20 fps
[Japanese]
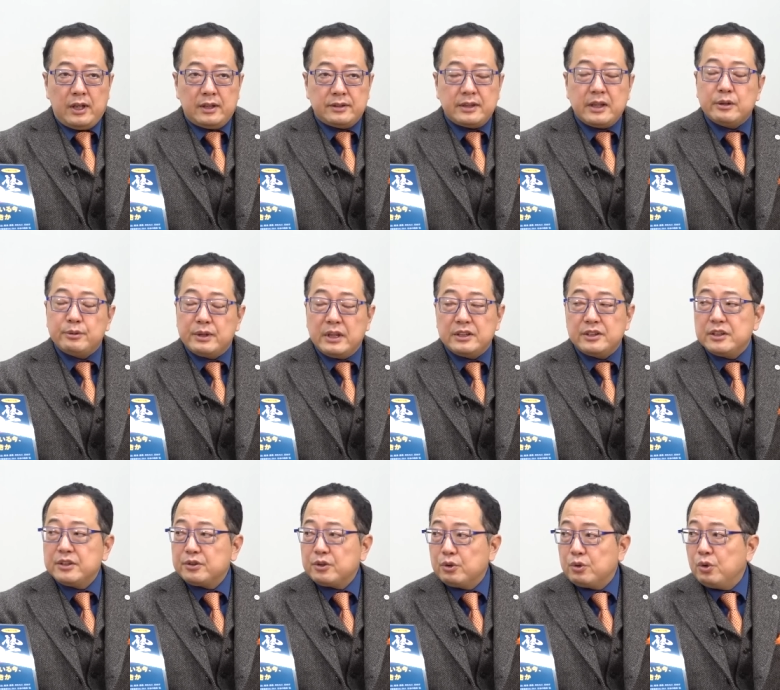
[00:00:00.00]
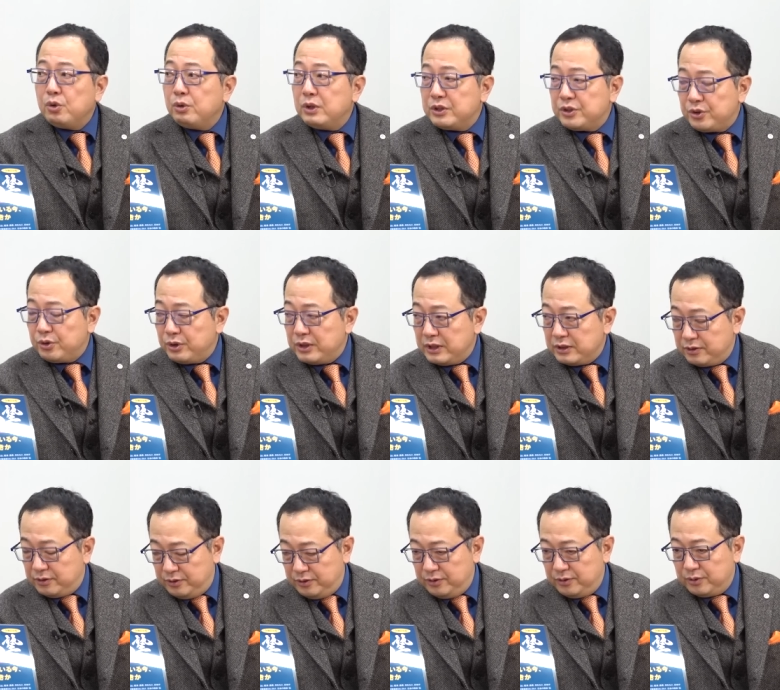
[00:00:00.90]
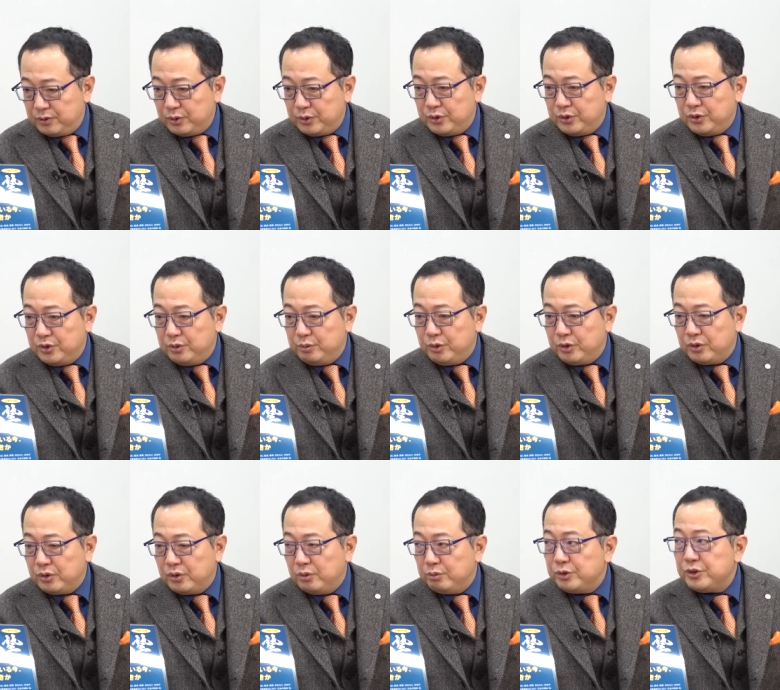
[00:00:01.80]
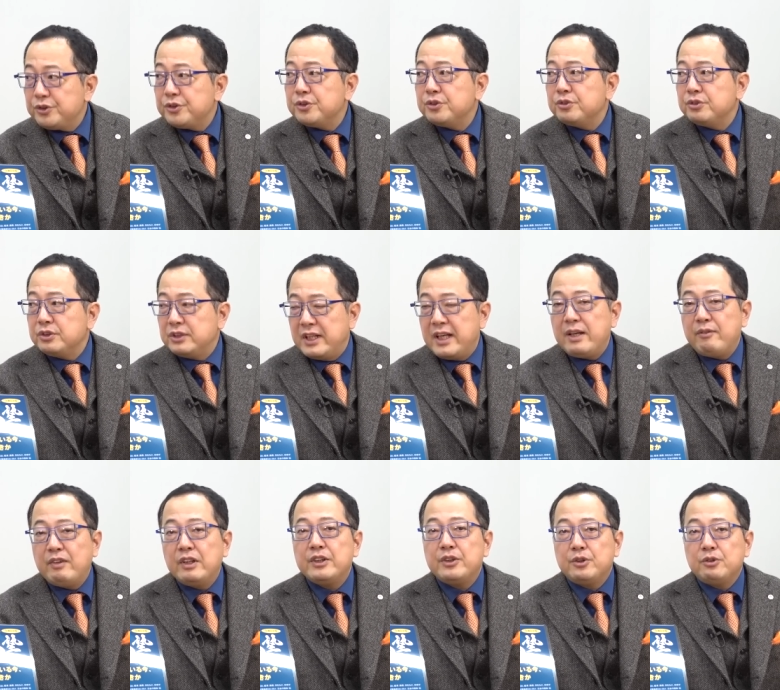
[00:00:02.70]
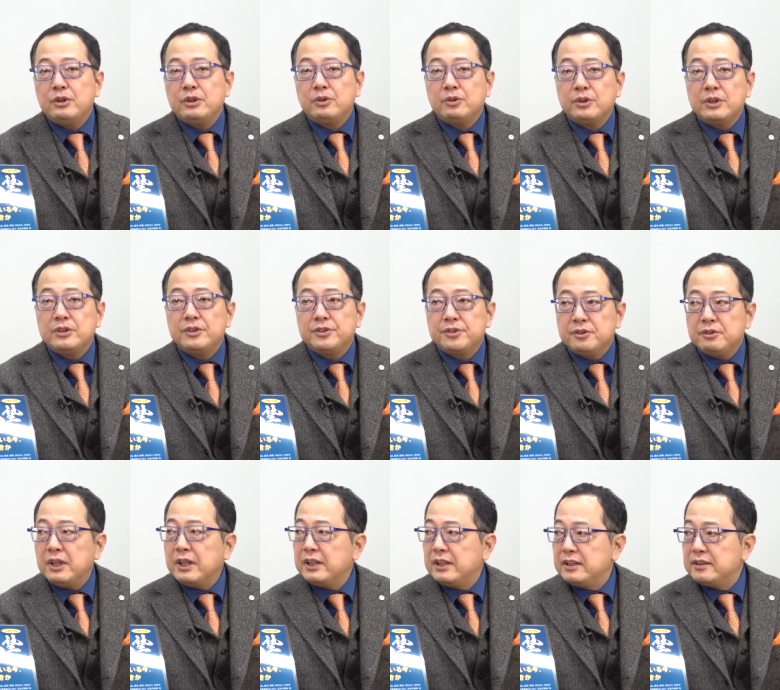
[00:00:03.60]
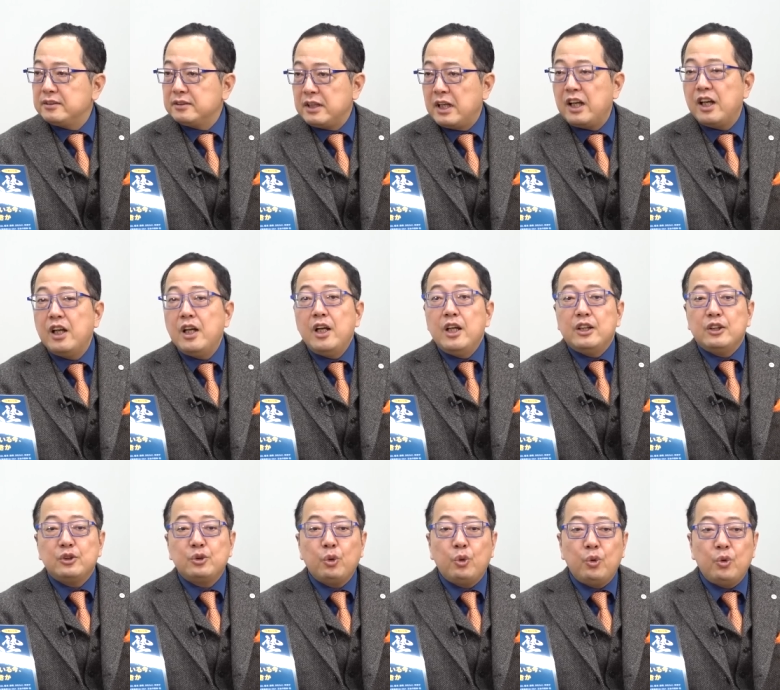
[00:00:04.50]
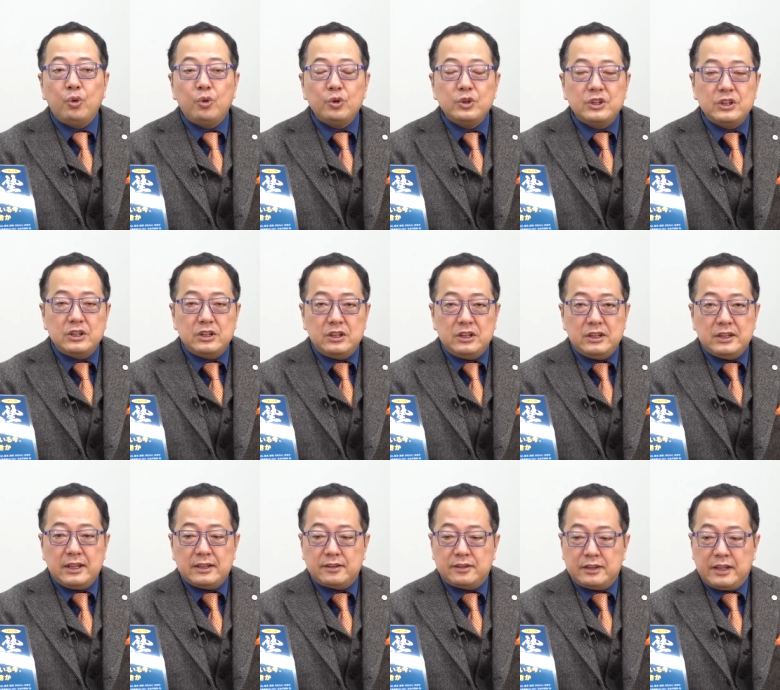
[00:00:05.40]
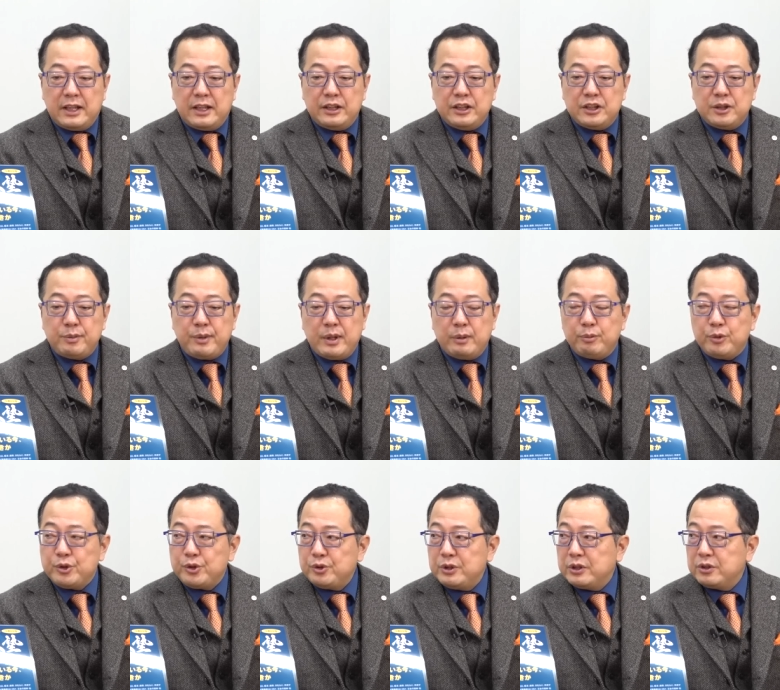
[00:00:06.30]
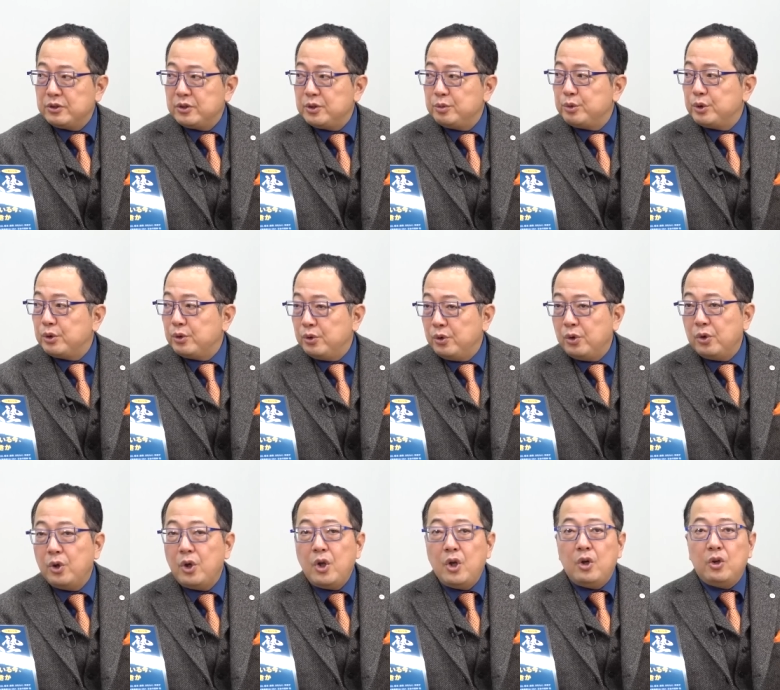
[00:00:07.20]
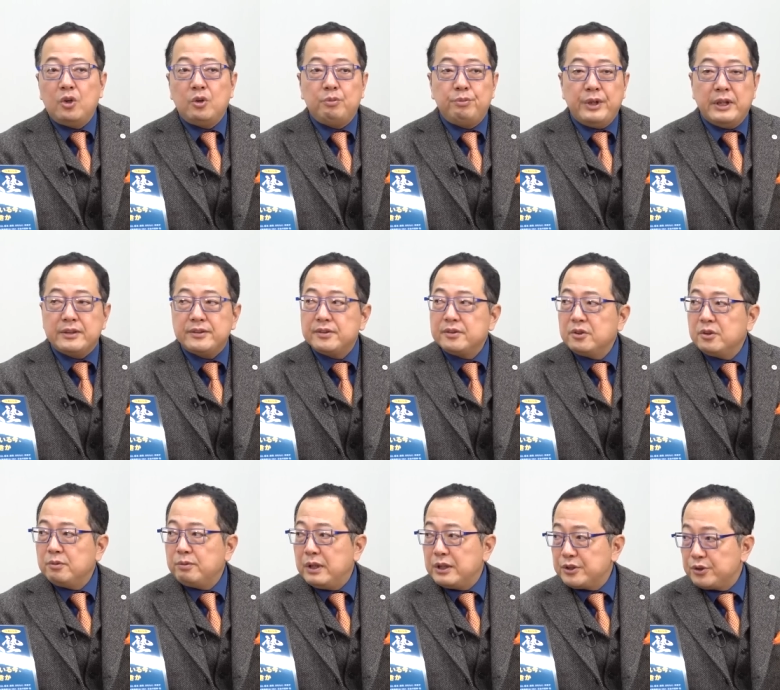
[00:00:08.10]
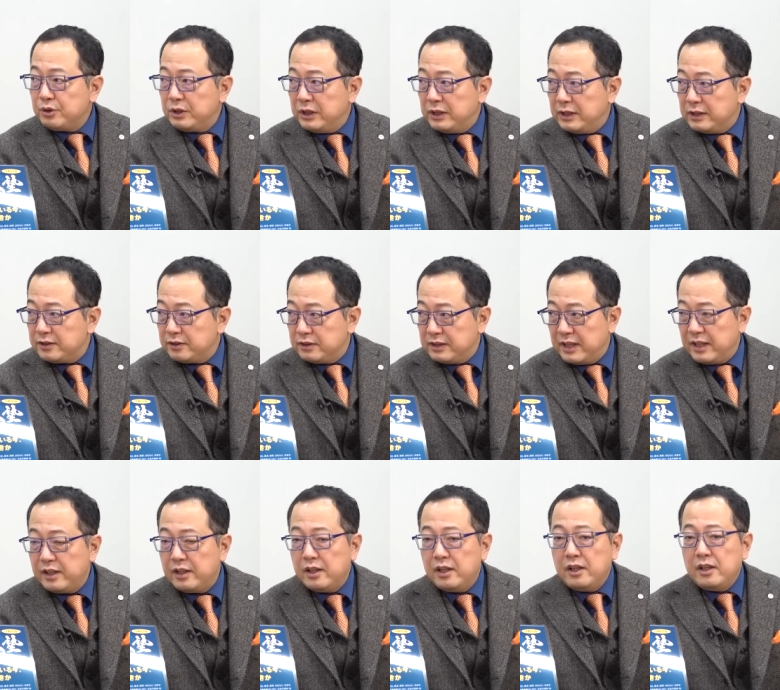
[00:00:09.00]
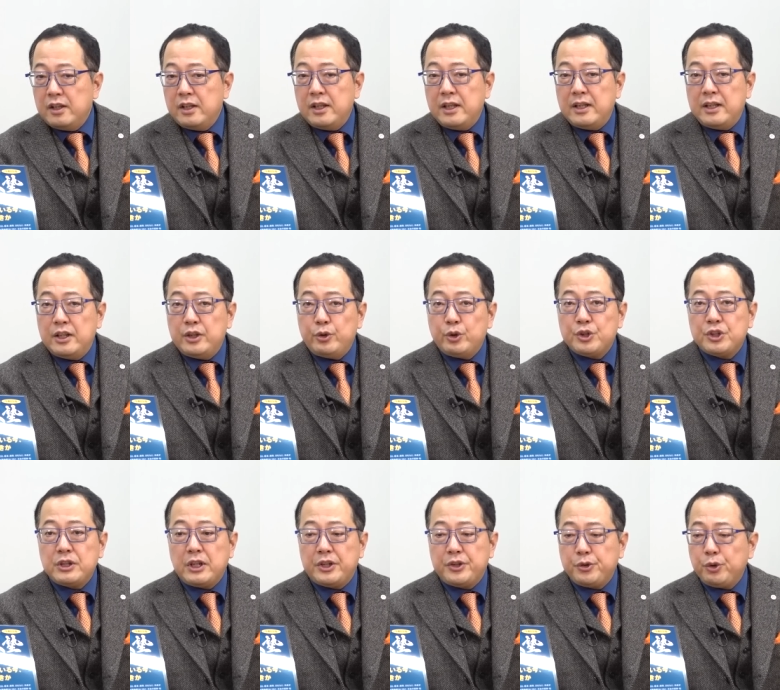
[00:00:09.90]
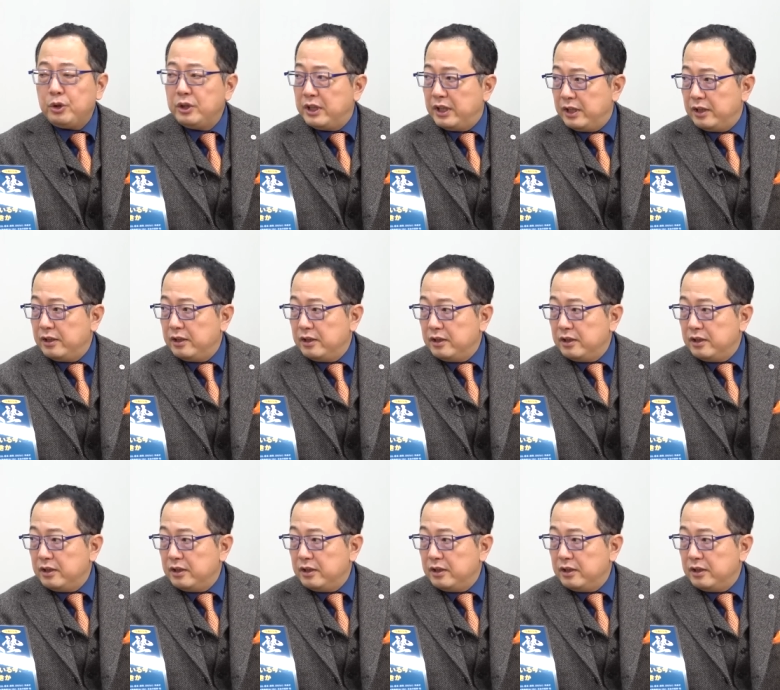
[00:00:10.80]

サンフランシスコ講和条約というものを結んで、はい、まあ、日本は独立するわけですが、うん、同時にですね、日米安保条約というものを別の場所でですね、はい、えー、吉田一人で